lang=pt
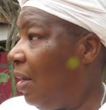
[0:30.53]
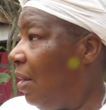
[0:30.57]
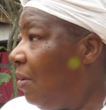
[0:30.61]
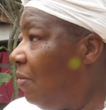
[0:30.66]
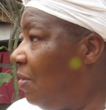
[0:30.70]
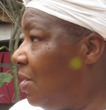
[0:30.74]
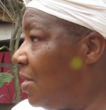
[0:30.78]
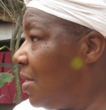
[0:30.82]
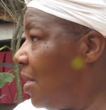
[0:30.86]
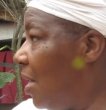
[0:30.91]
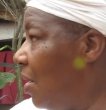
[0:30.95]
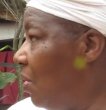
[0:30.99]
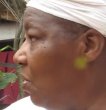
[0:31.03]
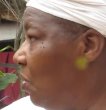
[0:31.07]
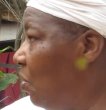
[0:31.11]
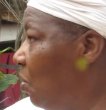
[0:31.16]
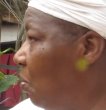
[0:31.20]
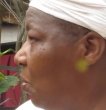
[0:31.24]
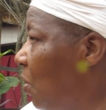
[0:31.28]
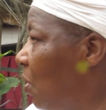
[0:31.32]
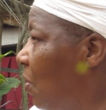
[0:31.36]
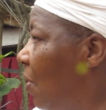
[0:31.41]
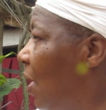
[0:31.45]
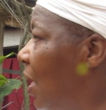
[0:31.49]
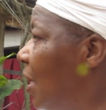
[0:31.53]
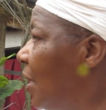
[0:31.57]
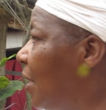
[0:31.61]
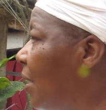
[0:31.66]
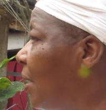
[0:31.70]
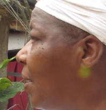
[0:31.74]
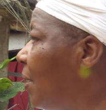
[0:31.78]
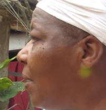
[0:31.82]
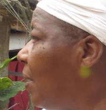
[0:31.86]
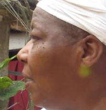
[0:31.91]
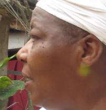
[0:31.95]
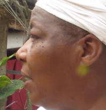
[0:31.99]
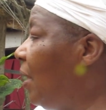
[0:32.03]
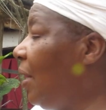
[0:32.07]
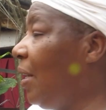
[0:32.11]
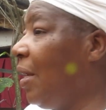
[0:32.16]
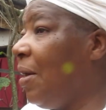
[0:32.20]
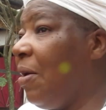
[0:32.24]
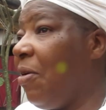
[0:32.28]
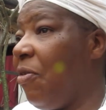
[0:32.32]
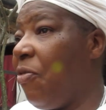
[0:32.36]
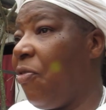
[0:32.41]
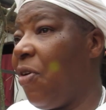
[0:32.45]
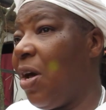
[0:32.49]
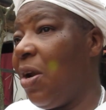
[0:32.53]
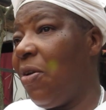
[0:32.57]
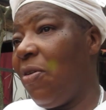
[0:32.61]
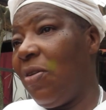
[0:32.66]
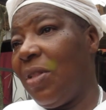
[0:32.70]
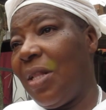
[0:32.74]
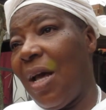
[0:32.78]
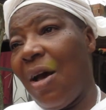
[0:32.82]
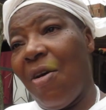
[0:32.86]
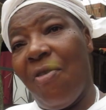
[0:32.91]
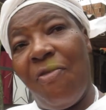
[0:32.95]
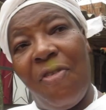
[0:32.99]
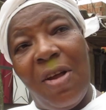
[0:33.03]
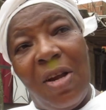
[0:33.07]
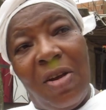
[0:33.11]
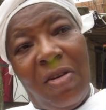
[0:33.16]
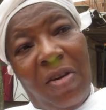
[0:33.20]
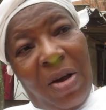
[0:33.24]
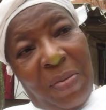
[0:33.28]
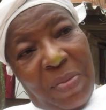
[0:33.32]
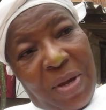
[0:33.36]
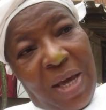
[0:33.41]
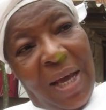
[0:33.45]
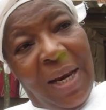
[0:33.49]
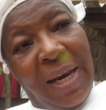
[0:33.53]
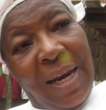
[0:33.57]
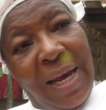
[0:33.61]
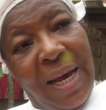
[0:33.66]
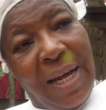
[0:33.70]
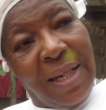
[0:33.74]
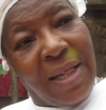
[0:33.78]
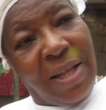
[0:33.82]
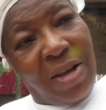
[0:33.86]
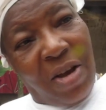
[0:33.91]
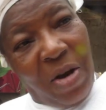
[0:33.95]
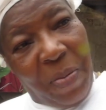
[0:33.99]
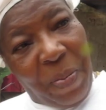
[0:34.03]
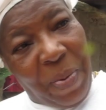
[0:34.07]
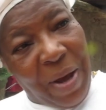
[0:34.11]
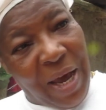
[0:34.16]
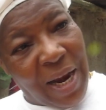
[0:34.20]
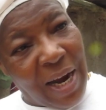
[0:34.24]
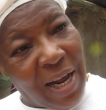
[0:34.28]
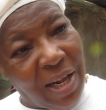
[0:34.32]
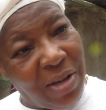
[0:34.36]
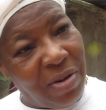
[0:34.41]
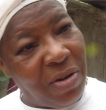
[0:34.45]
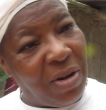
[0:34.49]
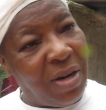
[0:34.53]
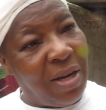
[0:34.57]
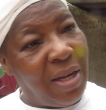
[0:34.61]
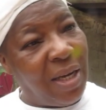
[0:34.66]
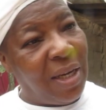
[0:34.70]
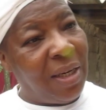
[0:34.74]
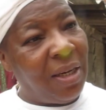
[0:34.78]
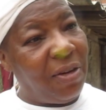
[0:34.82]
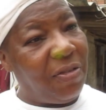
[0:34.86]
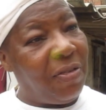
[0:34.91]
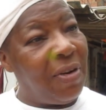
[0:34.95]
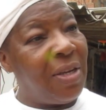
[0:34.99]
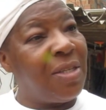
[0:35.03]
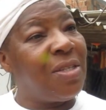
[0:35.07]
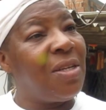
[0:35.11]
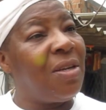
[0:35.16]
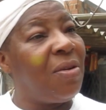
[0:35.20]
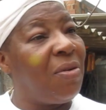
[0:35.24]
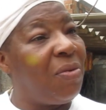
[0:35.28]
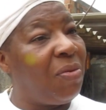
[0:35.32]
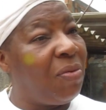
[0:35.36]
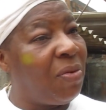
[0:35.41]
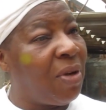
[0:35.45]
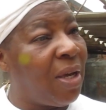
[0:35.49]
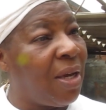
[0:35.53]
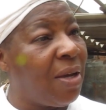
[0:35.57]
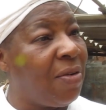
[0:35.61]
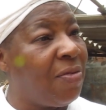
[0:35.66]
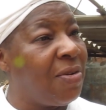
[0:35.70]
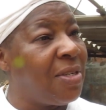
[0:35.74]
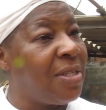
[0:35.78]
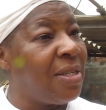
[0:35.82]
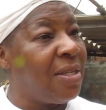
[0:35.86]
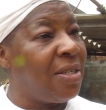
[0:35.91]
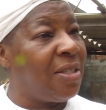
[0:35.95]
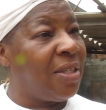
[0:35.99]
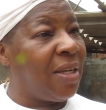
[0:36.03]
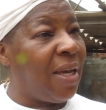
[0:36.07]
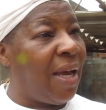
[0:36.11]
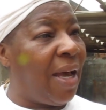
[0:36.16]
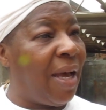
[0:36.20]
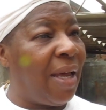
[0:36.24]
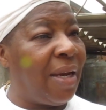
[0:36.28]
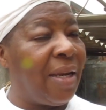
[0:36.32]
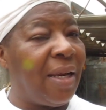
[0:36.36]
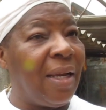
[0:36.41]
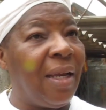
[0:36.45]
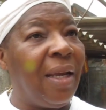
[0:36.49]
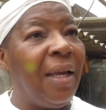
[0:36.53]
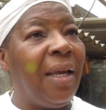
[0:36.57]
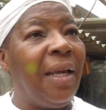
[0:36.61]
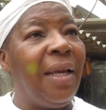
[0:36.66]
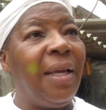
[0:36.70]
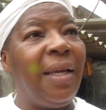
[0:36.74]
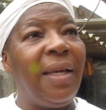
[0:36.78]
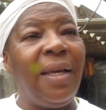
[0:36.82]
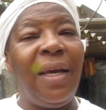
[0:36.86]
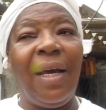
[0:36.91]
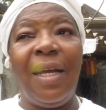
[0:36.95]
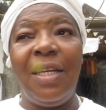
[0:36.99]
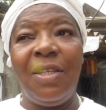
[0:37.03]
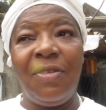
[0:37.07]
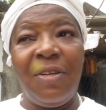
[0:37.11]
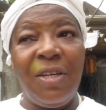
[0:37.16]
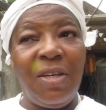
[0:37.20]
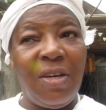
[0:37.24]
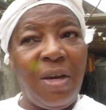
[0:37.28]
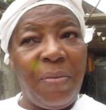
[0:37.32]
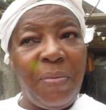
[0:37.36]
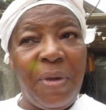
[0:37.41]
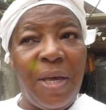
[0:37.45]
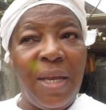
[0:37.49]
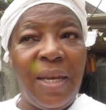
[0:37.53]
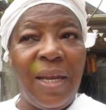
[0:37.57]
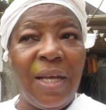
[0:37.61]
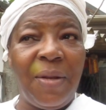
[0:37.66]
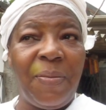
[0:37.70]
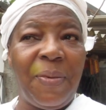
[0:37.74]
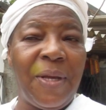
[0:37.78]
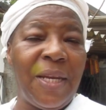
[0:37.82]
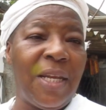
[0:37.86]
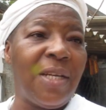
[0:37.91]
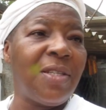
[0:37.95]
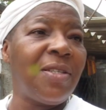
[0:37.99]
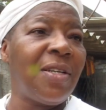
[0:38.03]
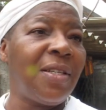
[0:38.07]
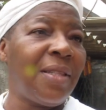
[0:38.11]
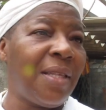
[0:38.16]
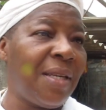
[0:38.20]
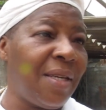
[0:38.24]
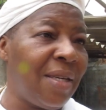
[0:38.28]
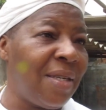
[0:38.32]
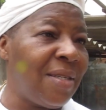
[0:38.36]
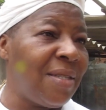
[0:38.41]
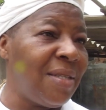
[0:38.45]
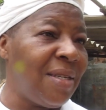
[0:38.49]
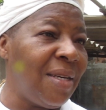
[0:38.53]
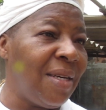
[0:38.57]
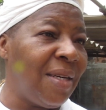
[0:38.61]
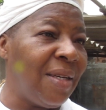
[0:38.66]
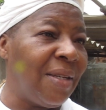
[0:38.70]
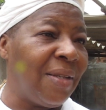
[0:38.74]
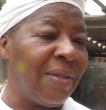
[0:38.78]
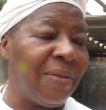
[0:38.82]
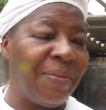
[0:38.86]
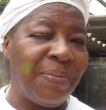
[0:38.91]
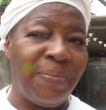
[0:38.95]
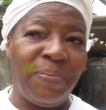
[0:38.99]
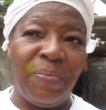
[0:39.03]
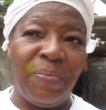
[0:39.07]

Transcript: Fizeram comigo ali. E foram, estavam falando com a minha neta, e eu parado olhando, eu falei assim, o que, que vocês querem? E eles falando com a minha neta, minha neta só tem 15 anos.